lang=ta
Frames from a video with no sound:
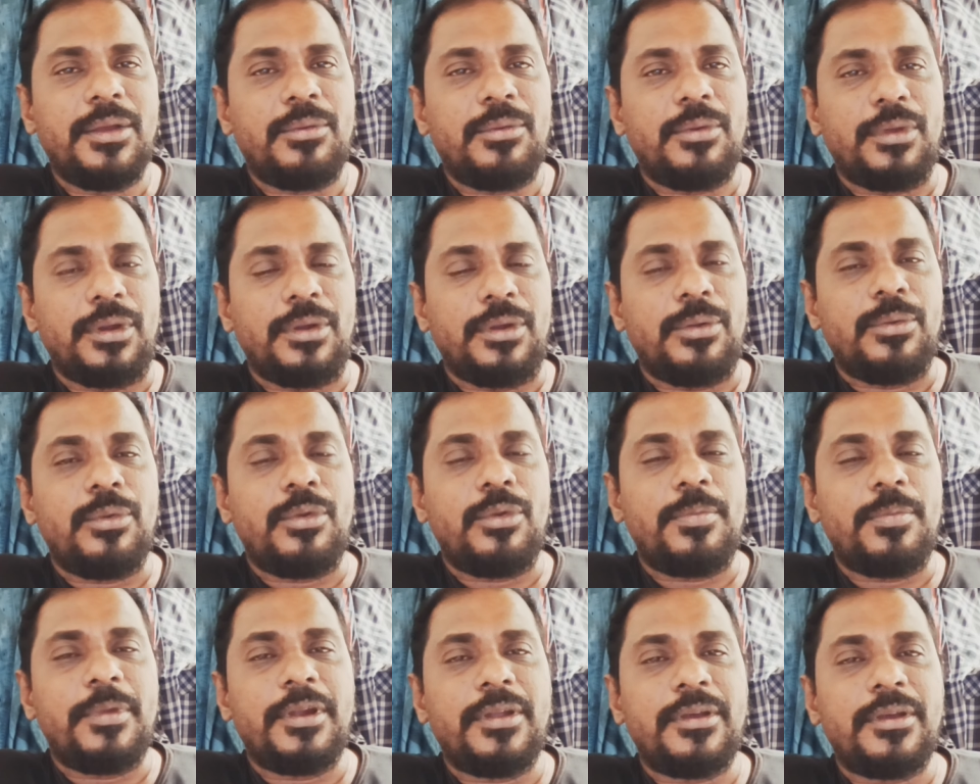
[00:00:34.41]
ஒரு நூறு
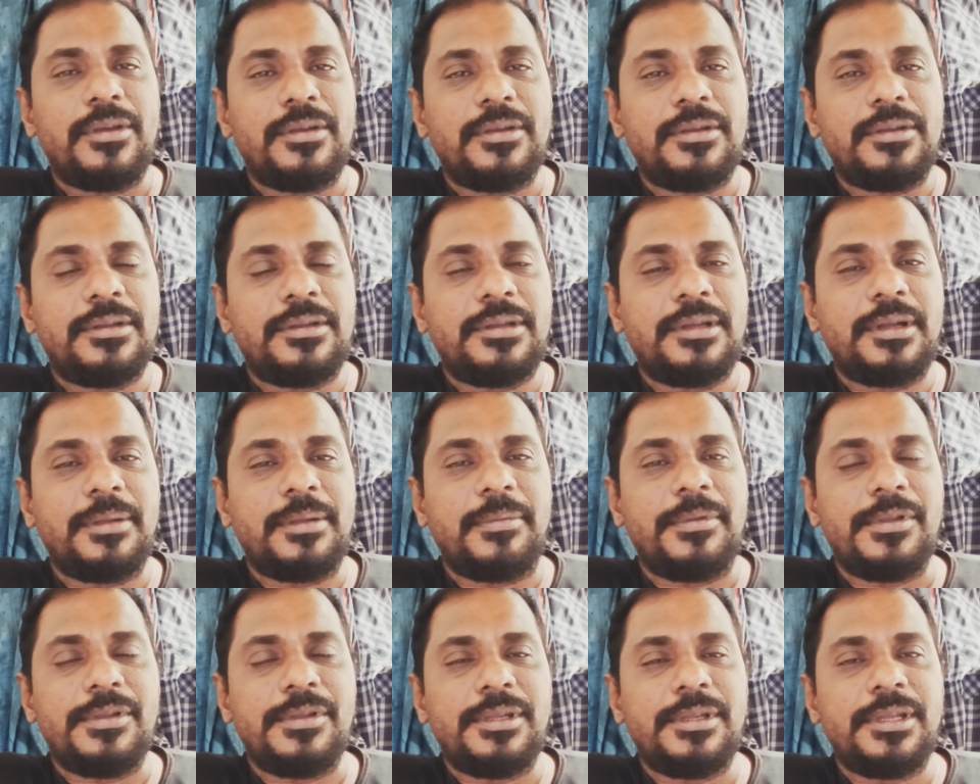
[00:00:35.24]
படம்
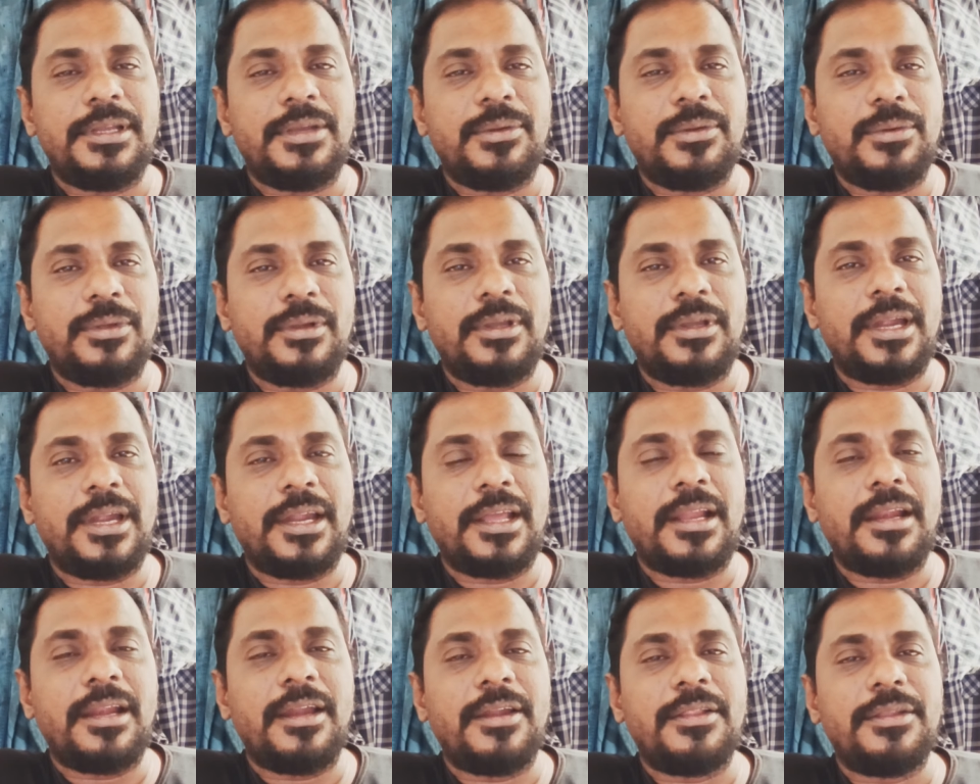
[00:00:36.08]
அப்படின்னு ஒரு
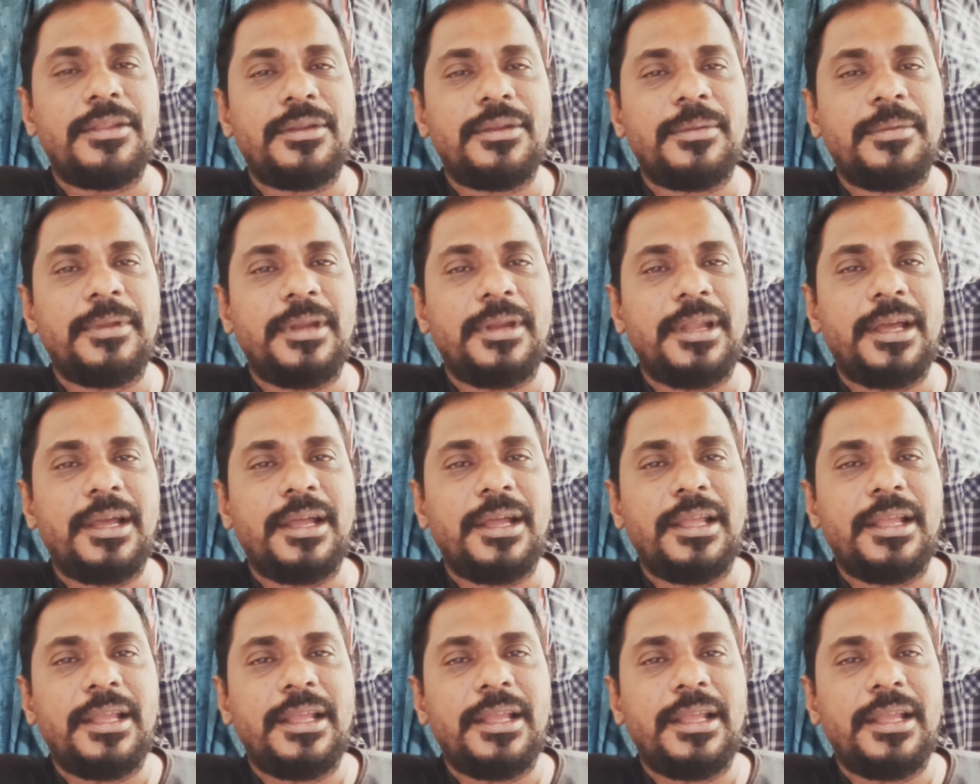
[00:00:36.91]
கணக்கில் எடுத்துக்கிட்டோம் அப்படின்னா